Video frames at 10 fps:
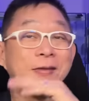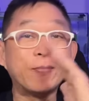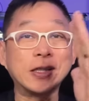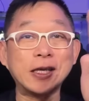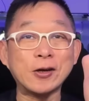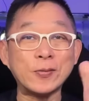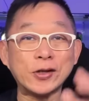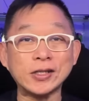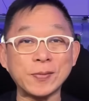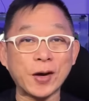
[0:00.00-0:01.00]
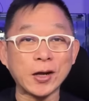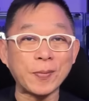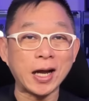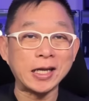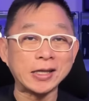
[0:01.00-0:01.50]
Batiin ko muna si Mark
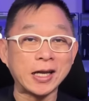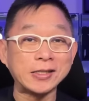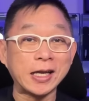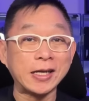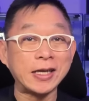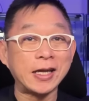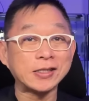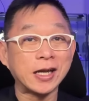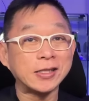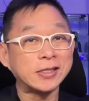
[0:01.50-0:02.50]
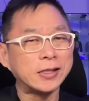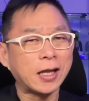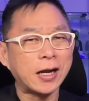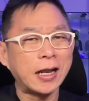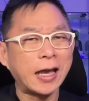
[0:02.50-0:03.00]
Makalintal, si Ayesha, si
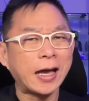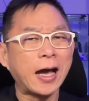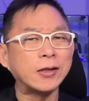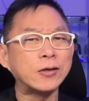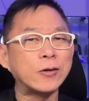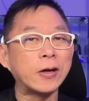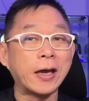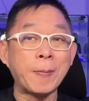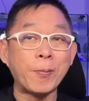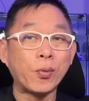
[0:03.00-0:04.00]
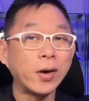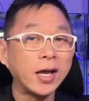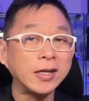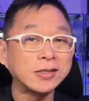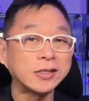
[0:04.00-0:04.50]
Tarlecanyo
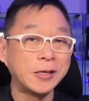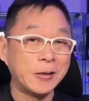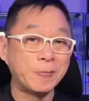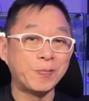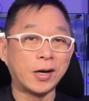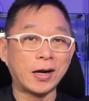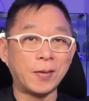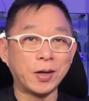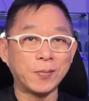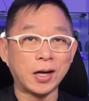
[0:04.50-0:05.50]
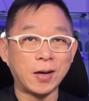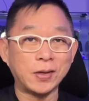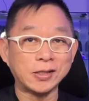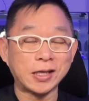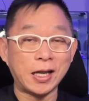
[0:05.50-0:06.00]
Empress. Maraming
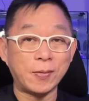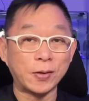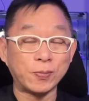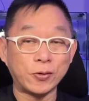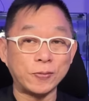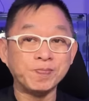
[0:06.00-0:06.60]
maraming salamat po.